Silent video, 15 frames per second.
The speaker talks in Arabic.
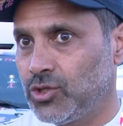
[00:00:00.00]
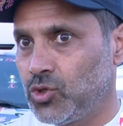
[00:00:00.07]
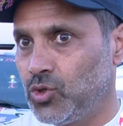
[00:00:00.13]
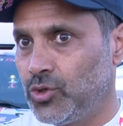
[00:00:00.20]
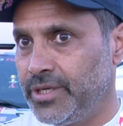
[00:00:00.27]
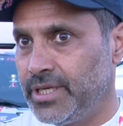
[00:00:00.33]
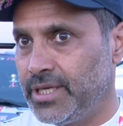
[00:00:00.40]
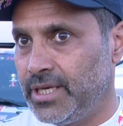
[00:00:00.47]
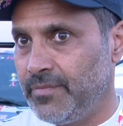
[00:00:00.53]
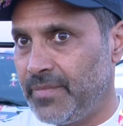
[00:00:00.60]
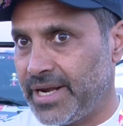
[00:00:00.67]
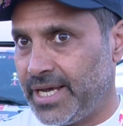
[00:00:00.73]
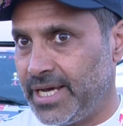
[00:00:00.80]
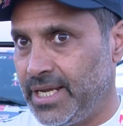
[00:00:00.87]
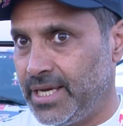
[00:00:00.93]
تكون
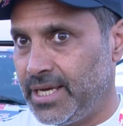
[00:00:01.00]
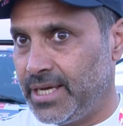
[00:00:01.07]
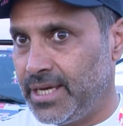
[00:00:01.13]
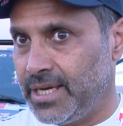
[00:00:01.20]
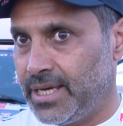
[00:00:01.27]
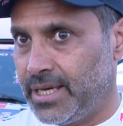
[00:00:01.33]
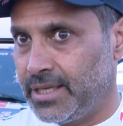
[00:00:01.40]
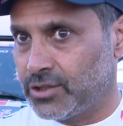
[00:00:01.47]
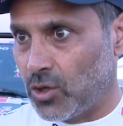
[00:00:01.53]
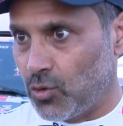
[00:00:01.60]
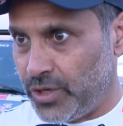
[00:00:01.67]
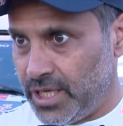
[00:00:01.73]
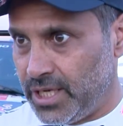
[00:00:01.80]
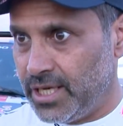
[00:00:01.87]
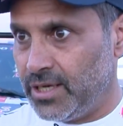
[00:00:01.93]
المرحلة
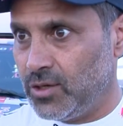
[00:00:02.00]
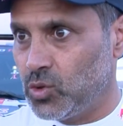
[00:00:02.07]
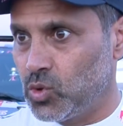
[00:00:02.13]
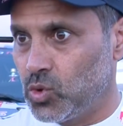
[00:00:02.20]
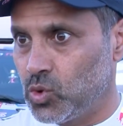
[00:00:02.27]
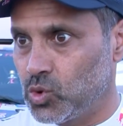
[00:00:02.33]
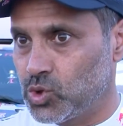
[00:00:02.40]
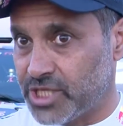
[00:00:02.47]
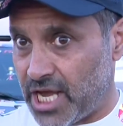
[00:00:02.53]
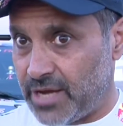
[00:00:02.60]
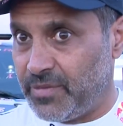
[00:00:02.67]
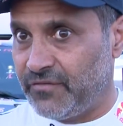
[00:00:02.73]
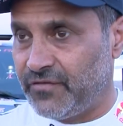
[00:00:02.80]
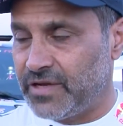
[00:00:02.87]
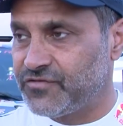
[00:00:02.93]
طويلة
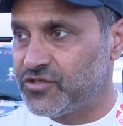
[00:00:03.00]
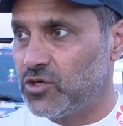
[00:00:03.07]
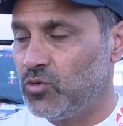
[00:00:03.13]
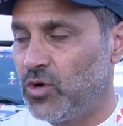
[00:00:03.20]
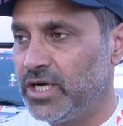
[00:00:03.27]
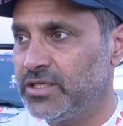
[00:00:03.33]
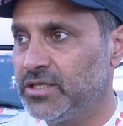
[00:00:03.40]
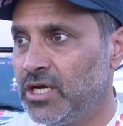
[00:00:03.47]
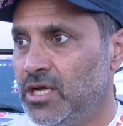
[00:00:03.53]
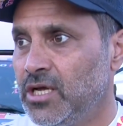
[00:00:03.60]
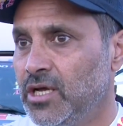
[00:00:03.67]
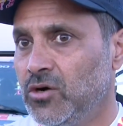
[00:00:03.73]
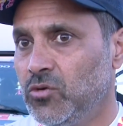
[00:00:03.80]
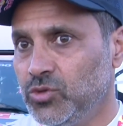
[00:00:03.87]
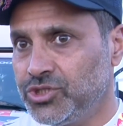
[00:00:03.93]
وصعبة في نفس الوقت
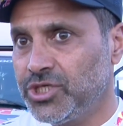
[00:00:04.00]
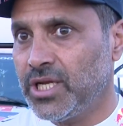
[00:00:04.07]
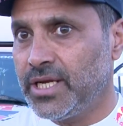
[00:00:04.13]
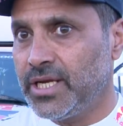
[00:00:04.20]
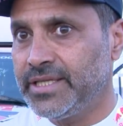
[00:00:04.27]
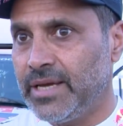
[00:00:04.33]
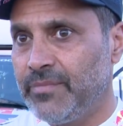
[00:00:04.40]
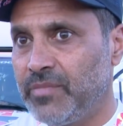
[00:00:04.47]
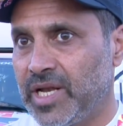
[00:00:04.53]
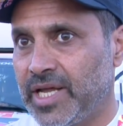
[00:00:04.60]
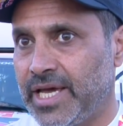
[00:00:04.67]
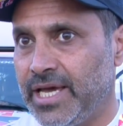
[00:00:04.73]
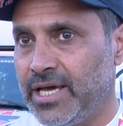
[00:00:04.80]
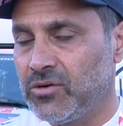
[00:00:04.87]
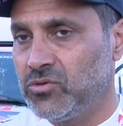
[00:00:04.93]
وان شاء الله نتامل
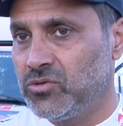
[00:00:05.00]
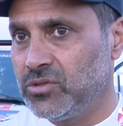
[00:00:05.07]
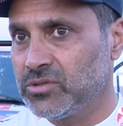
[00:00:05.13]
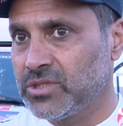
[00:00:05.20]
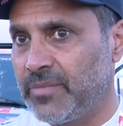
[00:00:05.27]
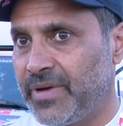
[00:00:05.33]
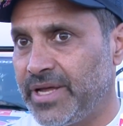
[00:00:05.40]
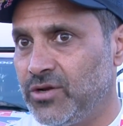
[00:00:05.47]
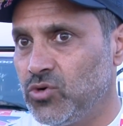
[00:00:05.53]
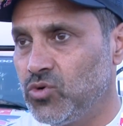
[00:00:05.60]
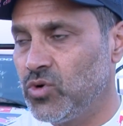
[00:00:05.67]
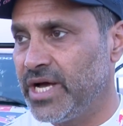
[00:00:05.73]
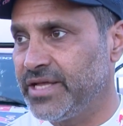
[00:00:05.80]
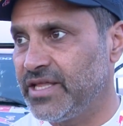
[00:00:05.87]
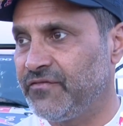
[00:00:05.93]
خير وطبعا
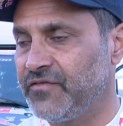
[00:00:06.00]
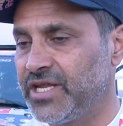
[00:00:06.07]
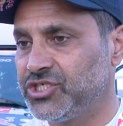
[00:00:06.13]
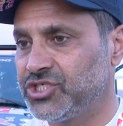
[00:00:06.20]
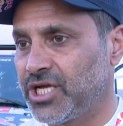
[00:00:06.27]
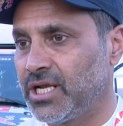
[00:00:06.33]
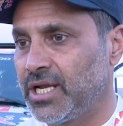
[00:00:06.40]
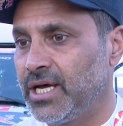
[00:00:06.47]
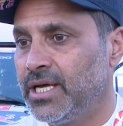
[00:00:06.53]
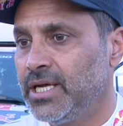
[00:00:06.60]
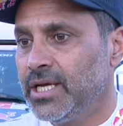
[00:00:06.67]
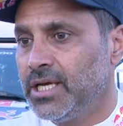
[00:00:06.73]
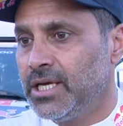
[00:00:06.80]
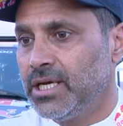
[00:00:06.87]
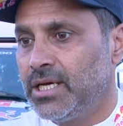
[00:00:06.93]
هو هدفنا ان شاء الله
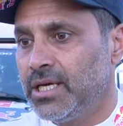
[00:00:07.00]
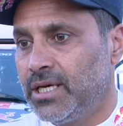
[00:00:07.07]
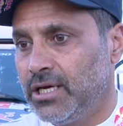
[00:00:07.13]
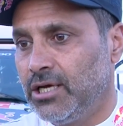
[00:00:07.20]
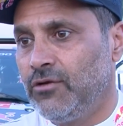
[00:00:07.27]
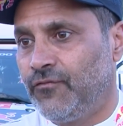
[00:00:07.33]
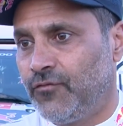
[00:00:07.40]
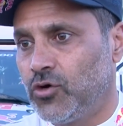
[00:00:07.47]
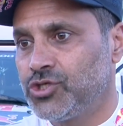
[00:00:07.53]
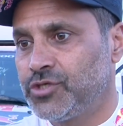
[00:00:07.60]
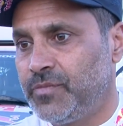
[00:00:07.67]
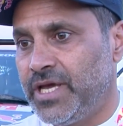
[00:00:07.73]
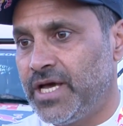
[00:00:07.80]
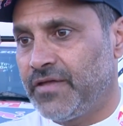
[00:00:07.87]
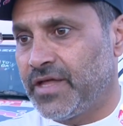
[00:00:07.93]
آه، الفوز
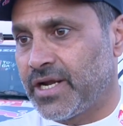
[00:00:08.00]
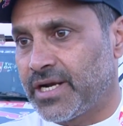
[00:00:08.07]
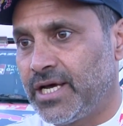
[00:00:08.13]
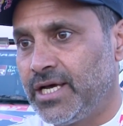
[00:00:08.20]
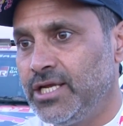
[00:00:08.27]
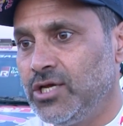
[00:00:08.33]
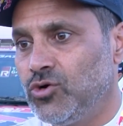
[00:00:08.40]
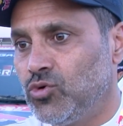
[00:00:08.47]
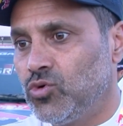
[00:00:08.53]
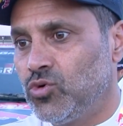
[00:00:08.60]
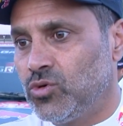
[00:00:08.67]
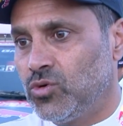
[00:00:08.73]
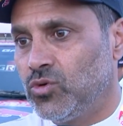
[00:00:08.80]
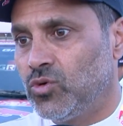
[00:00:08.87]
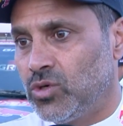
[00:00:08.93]
بهذا الرالي
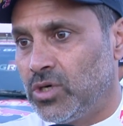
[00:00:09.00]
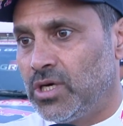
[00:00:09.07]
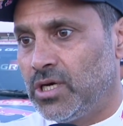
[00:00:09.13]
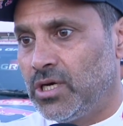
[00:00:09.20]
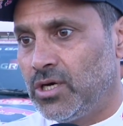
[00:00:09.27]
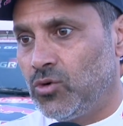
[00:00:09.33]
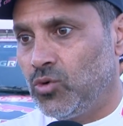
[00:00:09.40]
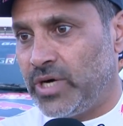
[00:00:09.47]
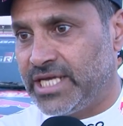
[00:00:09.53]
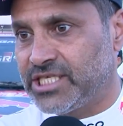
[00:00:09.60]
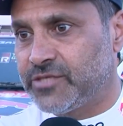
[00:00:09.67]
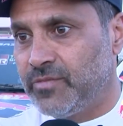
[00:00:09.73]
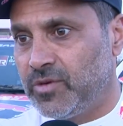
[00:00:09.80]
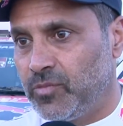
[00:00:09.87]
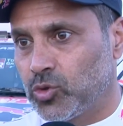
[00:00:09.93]

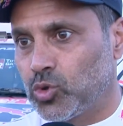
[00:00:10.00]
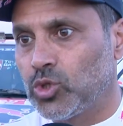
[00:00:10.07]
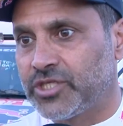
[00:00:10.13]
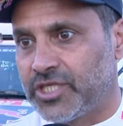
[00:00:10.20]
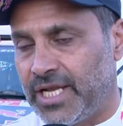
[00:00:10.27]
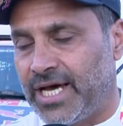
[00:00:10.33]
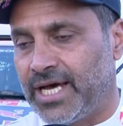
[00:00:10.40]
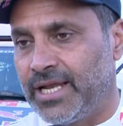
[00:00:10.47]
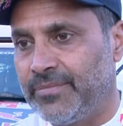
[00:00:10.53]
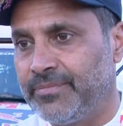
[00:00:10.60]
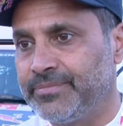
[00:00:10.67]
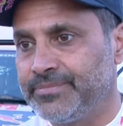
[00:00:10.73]
وحسم بطوله العالم.